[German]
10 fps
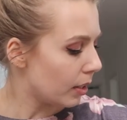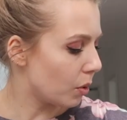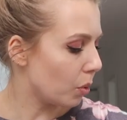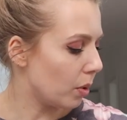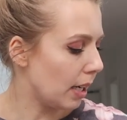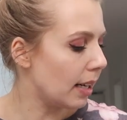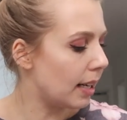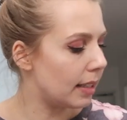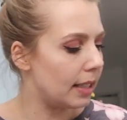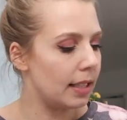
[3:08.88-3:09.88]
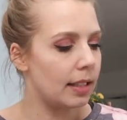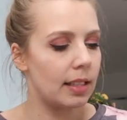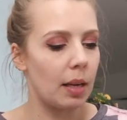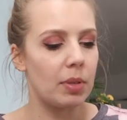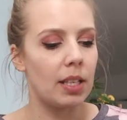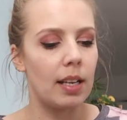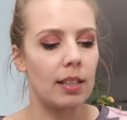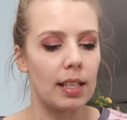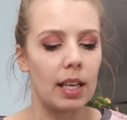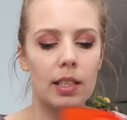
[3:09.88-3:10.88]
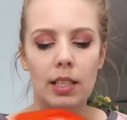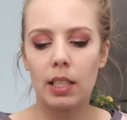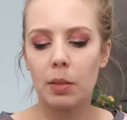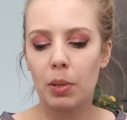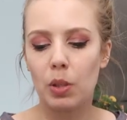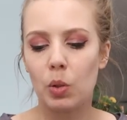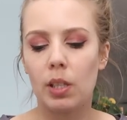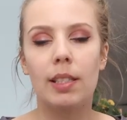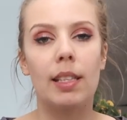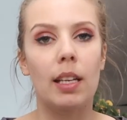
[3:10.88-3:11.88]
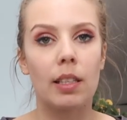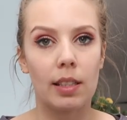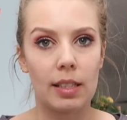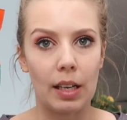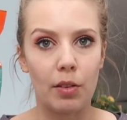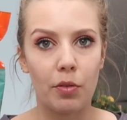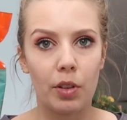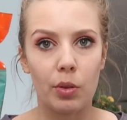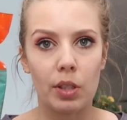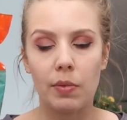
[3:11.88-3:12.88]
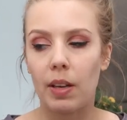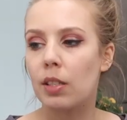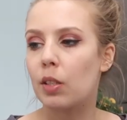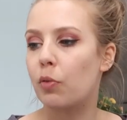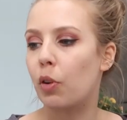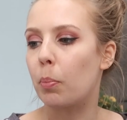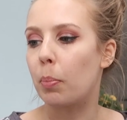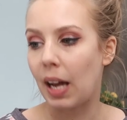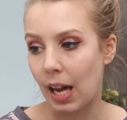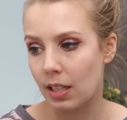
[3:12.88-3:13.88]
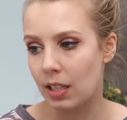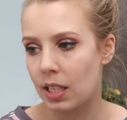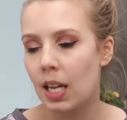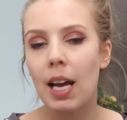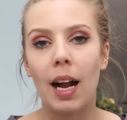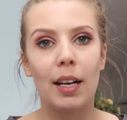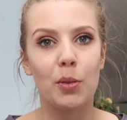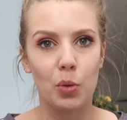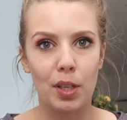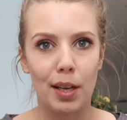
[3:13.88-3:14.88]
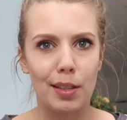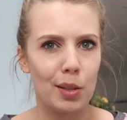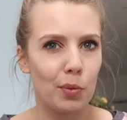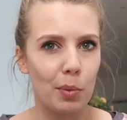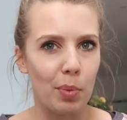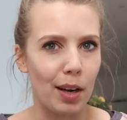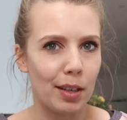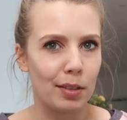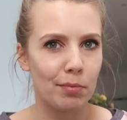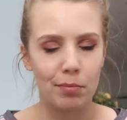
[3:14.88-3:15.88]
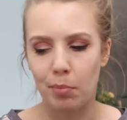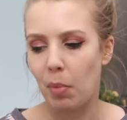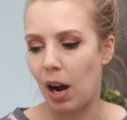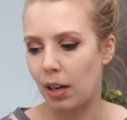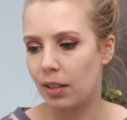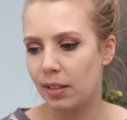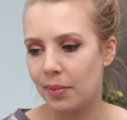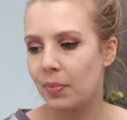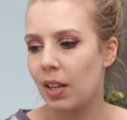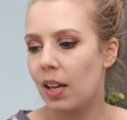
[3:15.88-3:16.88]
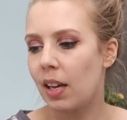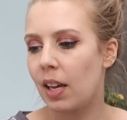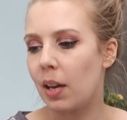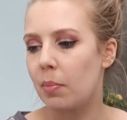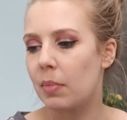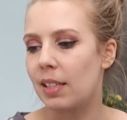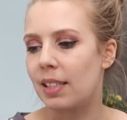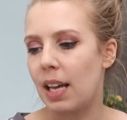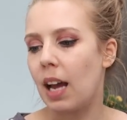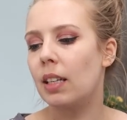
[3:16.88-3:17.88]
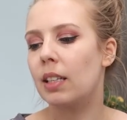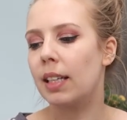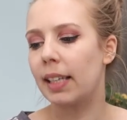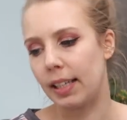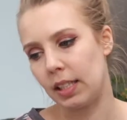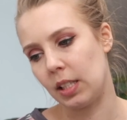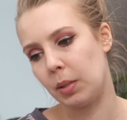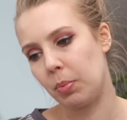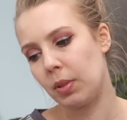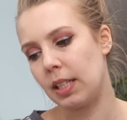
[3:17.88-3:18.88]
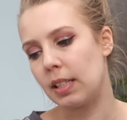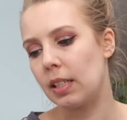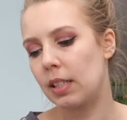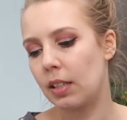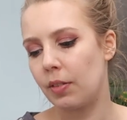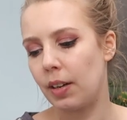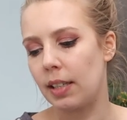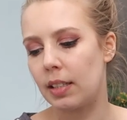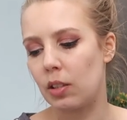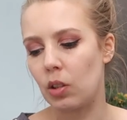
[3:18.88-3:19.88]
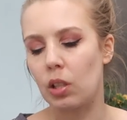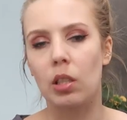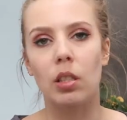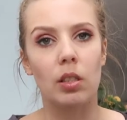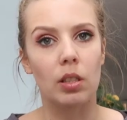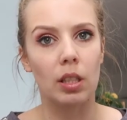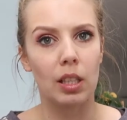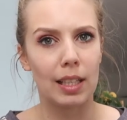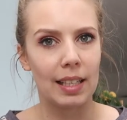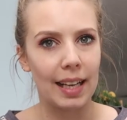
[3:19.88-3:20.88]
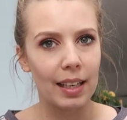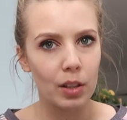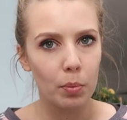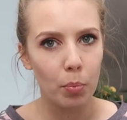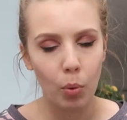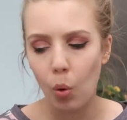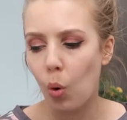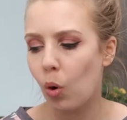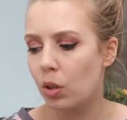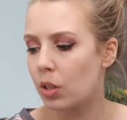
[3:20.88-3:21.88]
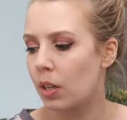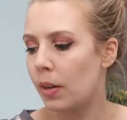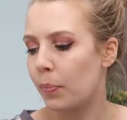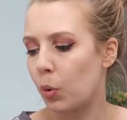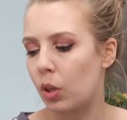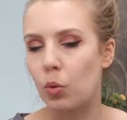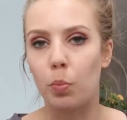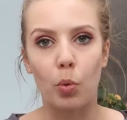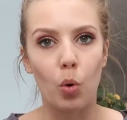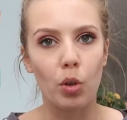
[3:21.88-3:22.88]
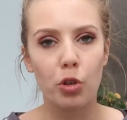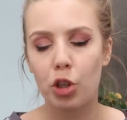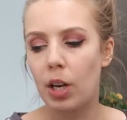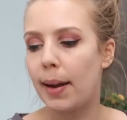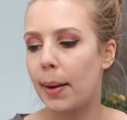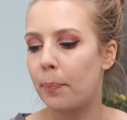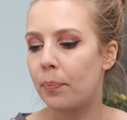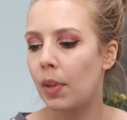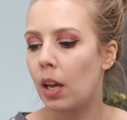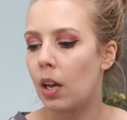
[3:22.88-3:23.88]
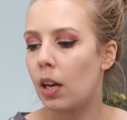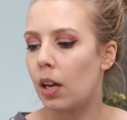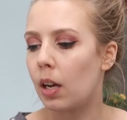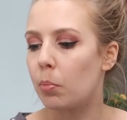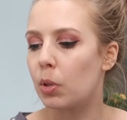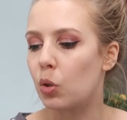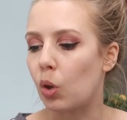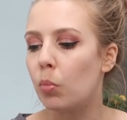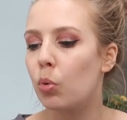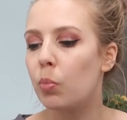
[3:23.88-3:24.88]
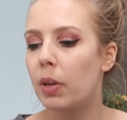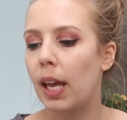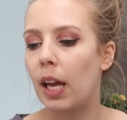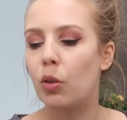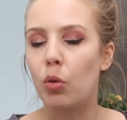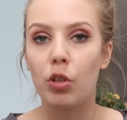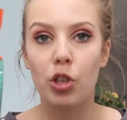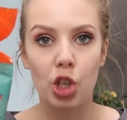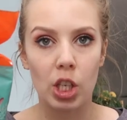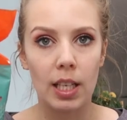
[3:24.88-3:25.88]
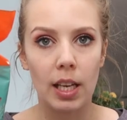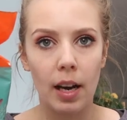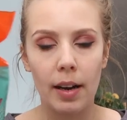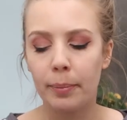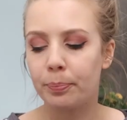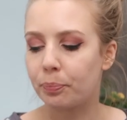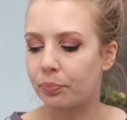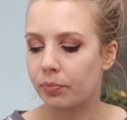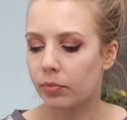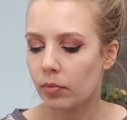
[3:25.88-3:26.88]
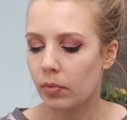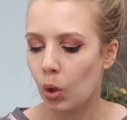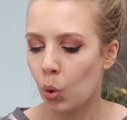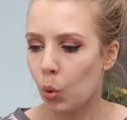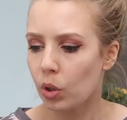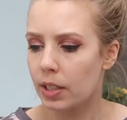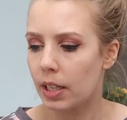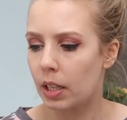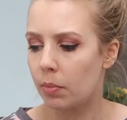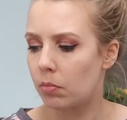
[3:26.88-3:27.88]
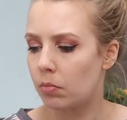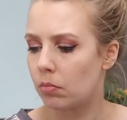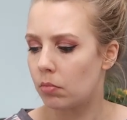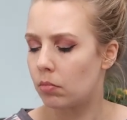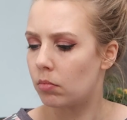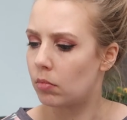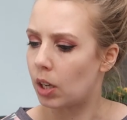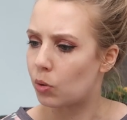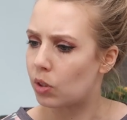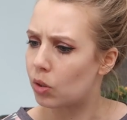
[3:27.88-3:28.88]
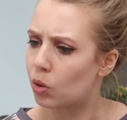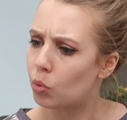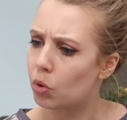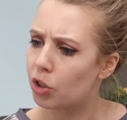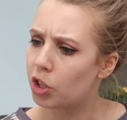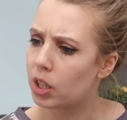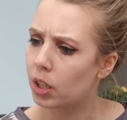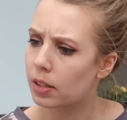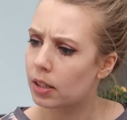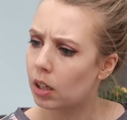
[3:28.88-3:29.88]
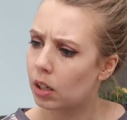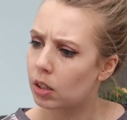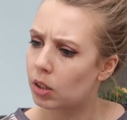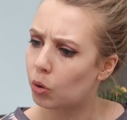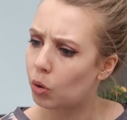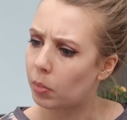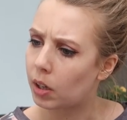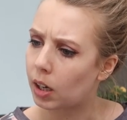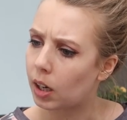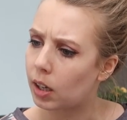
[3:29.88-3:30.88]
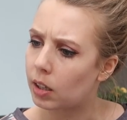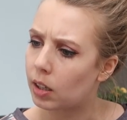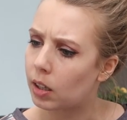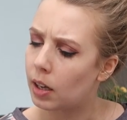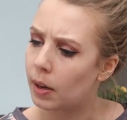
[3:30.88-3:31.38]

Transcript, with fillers: So, dann als nächstes habe ich eine Sache, die ich persönlich sehr interessant finde und zwar ist es von Brand, also der Zwieback. Marke. Ähm, Saatencrisp, das ist quasi so ein Knäckebrot oder so Brotscheiben äh, mit Sonnenblumenkernen und Chia. Und eben, also sind es nur Chiasaaten? Ich guck mal gerade.